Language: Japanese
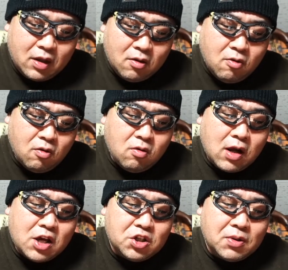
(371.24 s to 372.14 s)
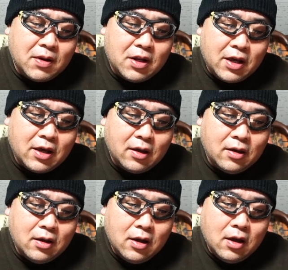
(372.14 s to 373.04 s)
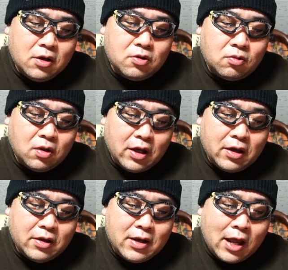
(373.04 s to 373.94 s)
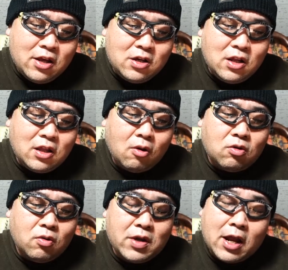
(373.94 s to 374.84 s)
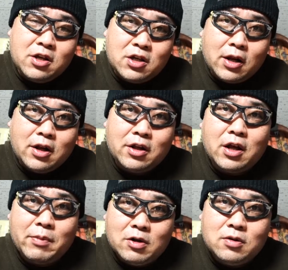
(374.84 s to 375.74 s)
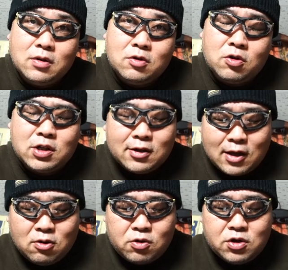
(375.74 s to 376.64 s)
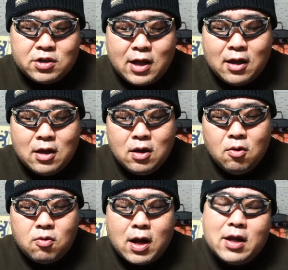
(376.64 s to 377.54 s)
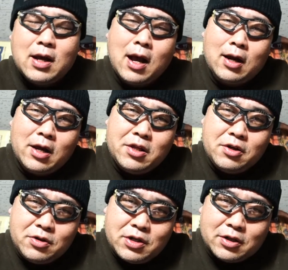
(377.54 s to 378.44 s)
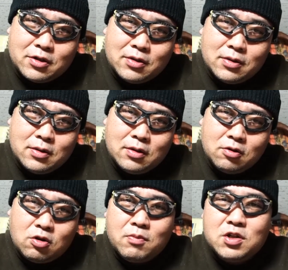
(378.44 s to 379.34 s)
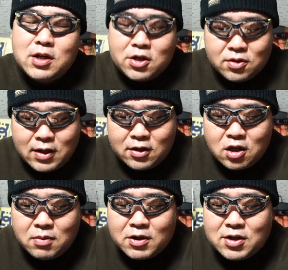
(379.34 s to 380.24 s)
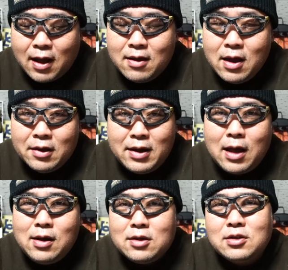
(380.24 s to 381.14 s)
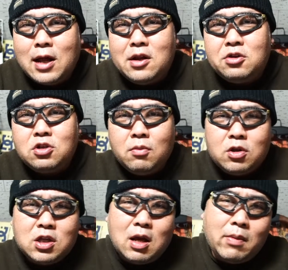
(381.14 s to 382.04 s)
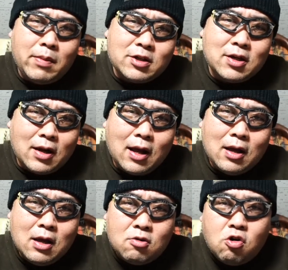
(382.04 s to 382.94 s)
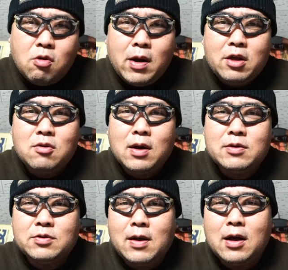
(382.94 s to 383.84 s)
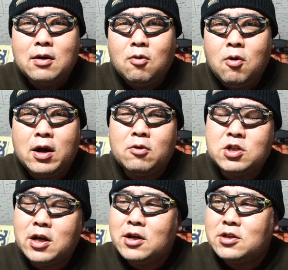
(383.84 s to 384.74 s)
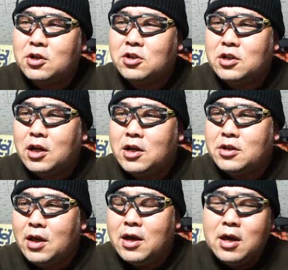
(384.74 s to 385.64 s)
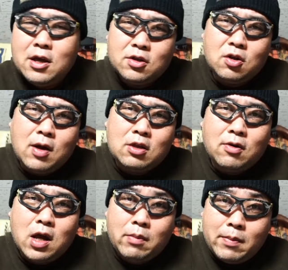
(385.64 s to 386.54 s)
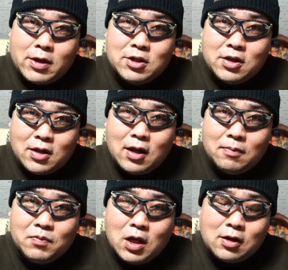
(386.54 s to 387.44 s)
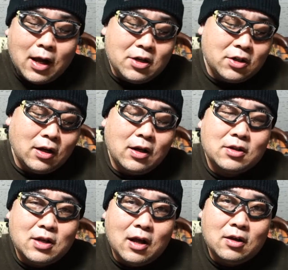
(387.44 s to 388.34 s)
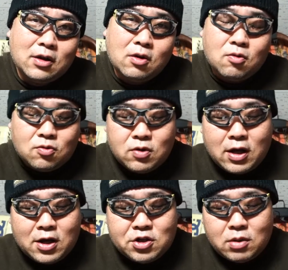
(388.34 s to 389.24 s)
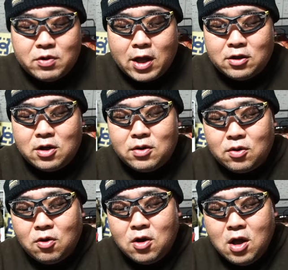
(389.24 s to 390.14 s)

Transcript: この会社はね、ちょっとね、やりきれたことをやりきらないでやめる。そしたらさ、途中でさ、お金が払いにくいです。ちょっと難しくなってきました。何月何日をもって辞めますから、ここまでのお話はお払お支払いさせていただいて、その後は辞めます的な。ただ会社だからさ、結構どんな会社でもやってるけど、